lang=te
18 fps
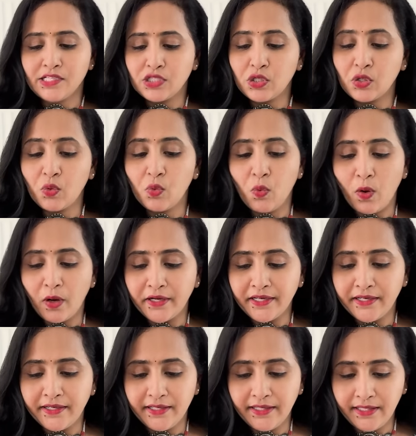సో
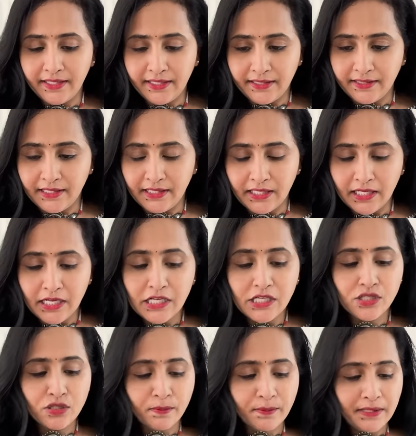క్వాంటిటీ ఇది
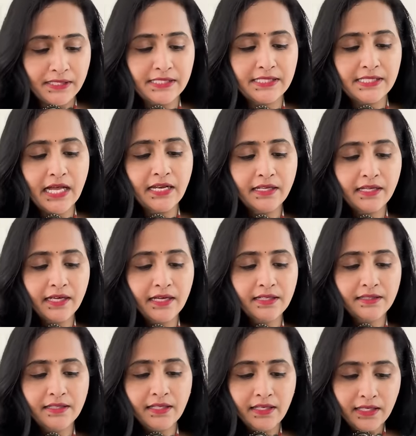సో
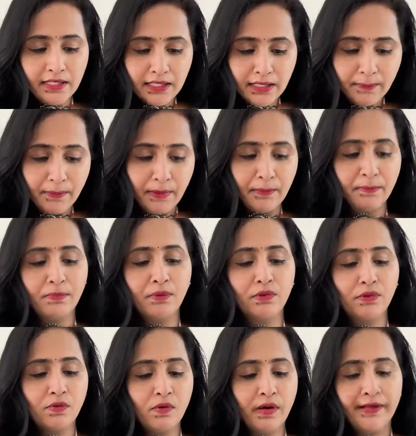ప్రస్తుతానికైతే ఈ
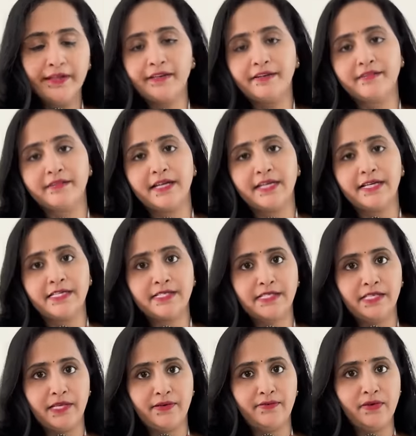పప్పులు అండ్ రైస్
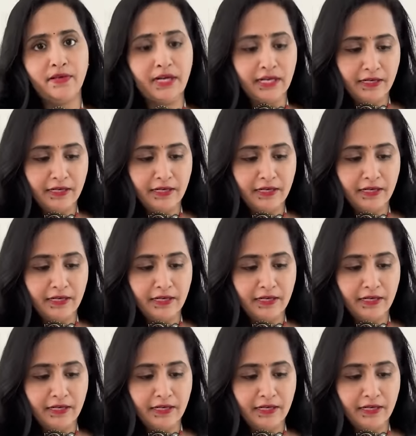ఇవి